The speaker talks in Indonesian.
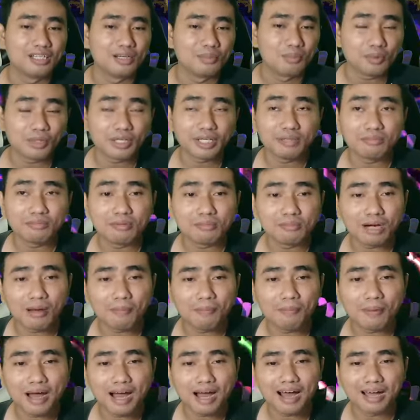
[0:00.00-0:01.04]
mungkin
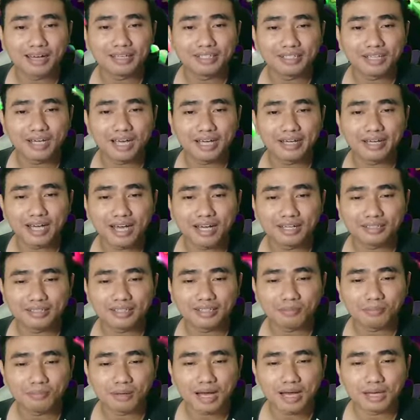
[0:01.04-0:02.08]
beberapa hadiah yang
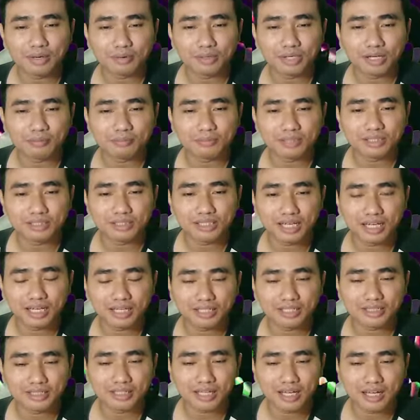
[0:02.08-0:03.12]
terbaru yang bisa
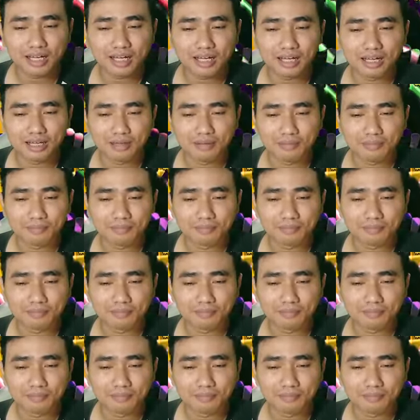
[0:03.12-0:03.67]
kita